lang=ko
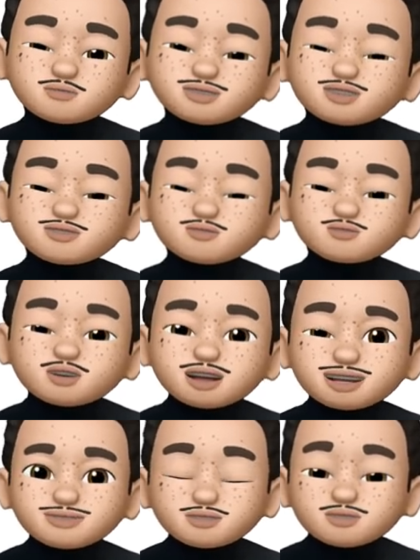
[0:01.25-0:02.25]

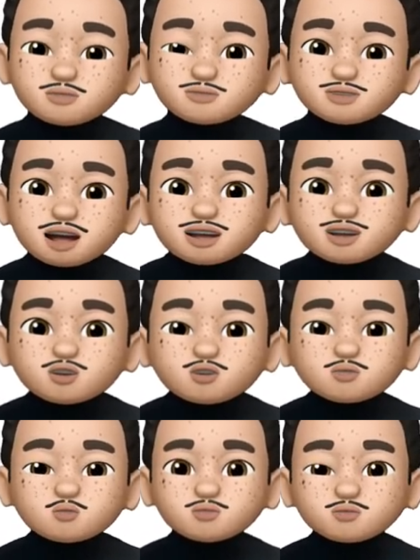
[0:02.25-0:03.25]
피터중국어의 김쌤입니다.
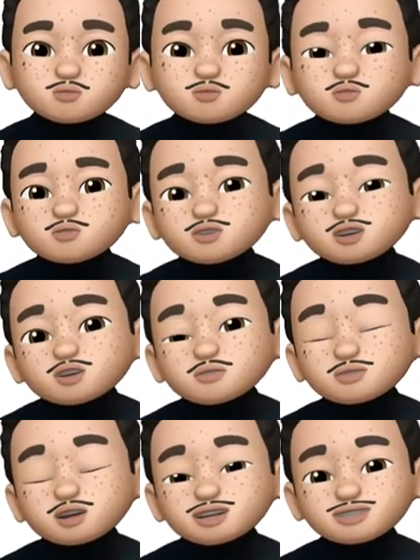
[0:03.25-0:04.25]
오늘도
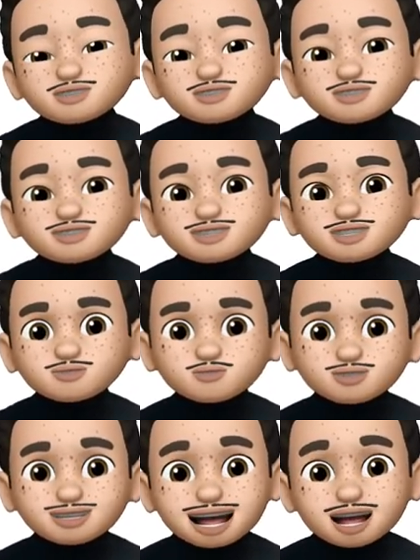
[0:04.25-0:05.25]
여러분과 같이
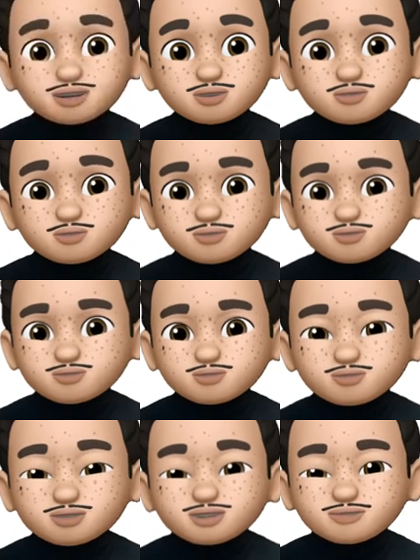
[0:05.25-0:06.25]
쉬운 단어로
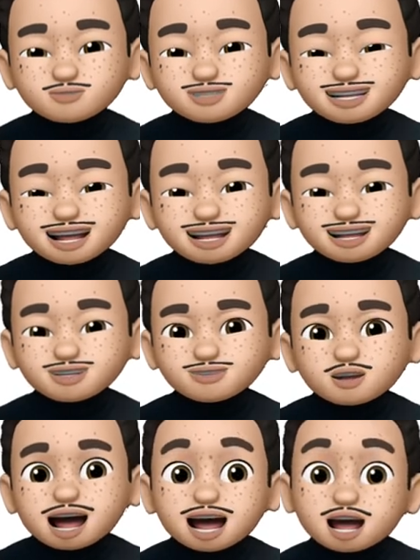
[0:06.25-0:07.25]
중국어 문장
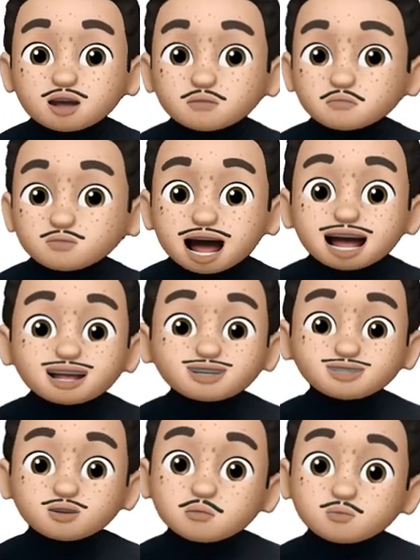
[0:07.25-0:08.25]
읽기와 말하기
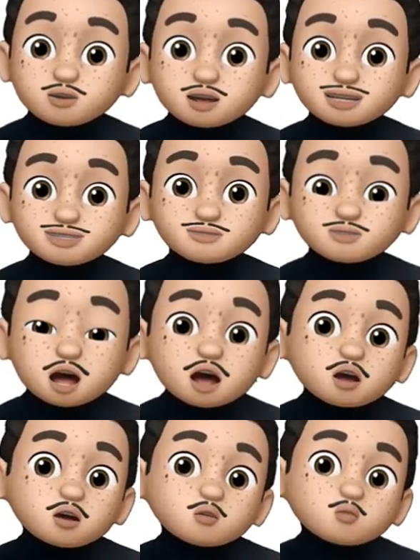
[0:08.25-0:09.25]
연습해 보도록 하겠습니다.
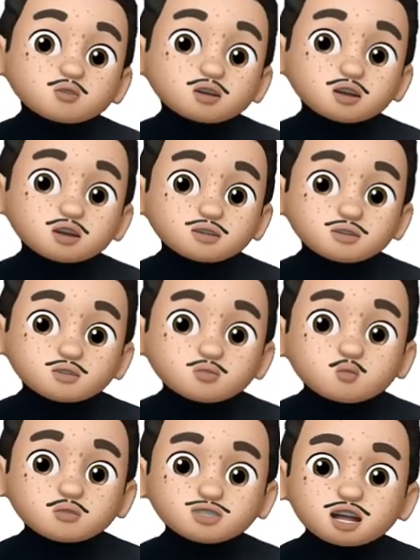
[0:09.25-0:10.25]
오늘은
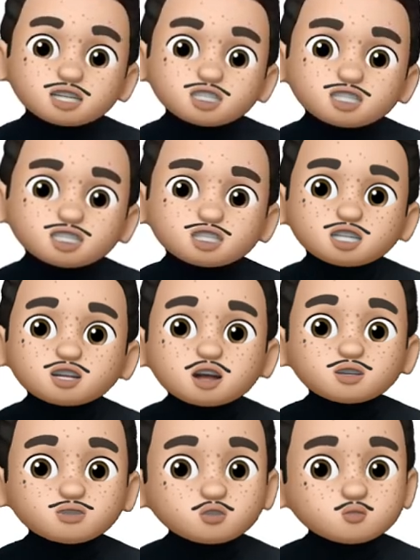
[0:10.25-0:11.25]
동사 추를
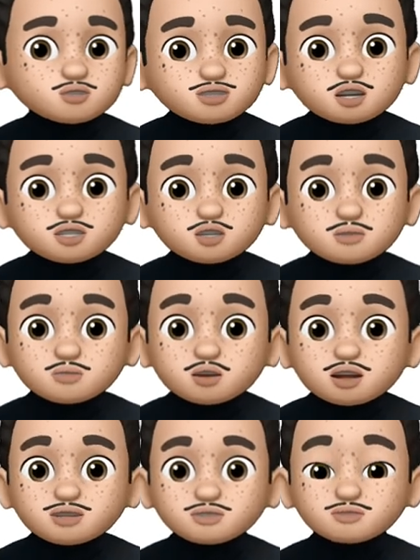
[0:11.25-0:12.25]
가지고 문장을
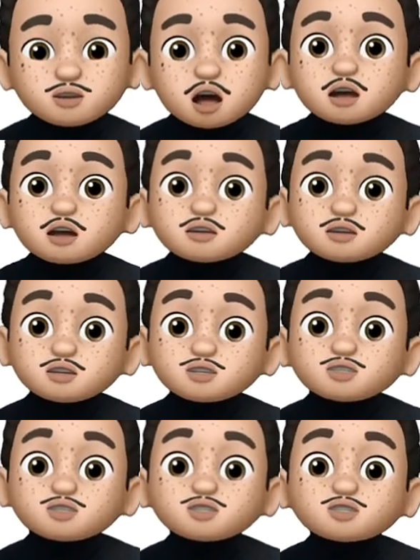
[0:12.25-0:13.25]
지어보도록 하겠습니다. 이
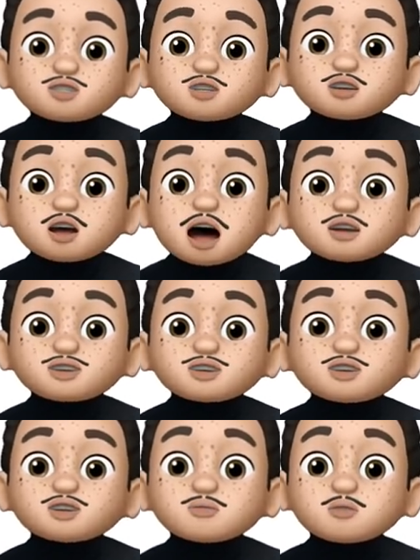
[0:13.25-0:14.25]
추는
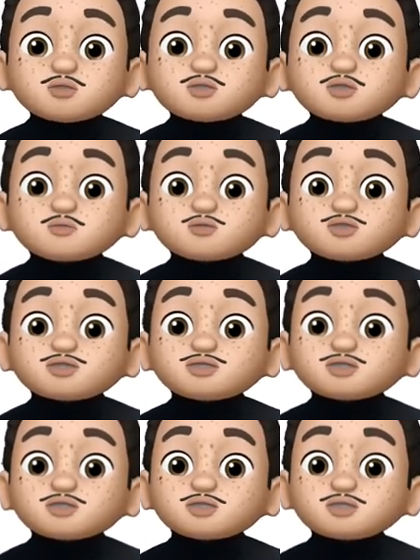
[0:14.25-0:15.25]
가장 기본적으로 무슨
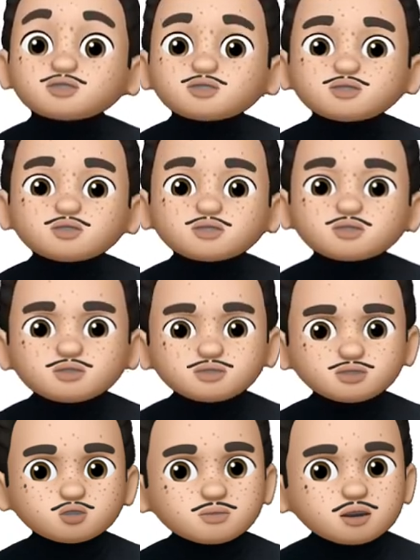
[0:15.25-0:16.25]
뜻이 있죠?
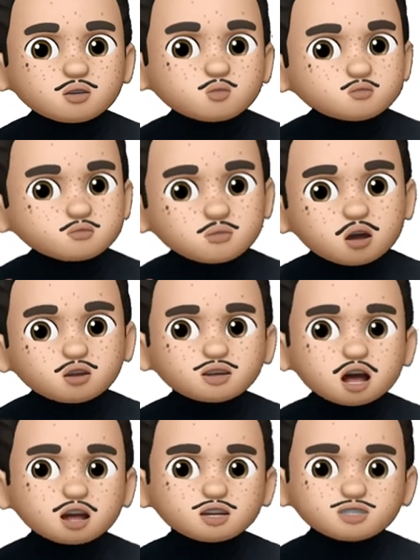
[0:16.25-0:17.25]
그렇죠. 바로
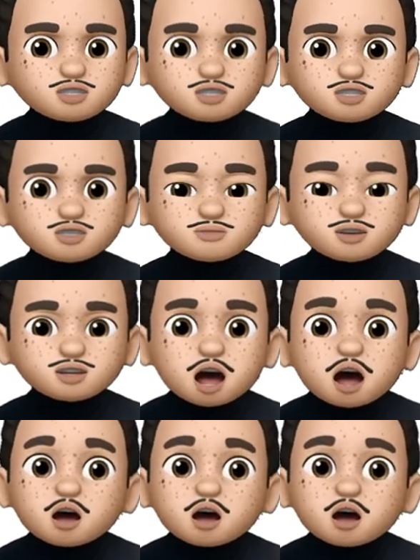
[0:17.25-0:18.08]
먹다란 뜻이 있습니다.